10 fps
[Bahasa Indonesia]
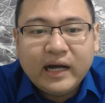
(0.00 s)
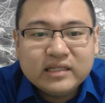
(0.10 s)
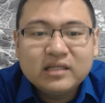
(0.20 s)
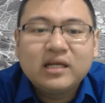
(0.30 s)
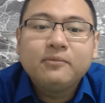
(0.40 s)

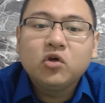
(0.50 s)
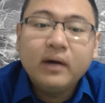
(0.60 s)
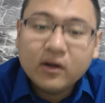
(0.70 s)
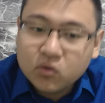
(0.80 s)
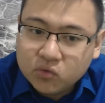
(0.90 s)
aset kripto
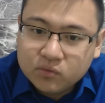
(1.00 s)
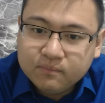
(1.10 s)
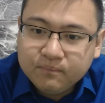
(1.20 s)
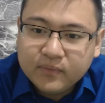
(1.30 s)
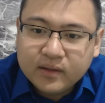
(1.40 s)
baru
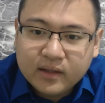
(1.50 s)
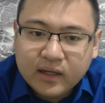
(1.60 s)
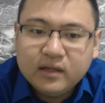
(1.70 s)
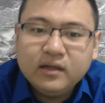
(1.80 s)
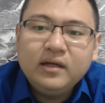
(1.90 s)

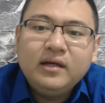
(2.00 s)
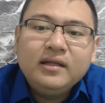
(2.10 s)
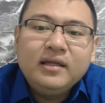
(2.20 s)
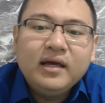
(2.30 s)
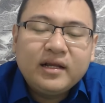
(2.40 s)
nah
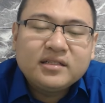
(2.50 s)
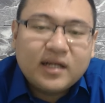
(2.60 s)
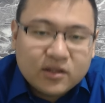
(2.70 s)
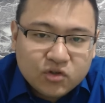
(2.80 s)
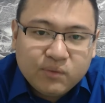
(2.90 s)
dari
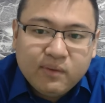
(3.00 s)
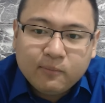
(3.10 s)
151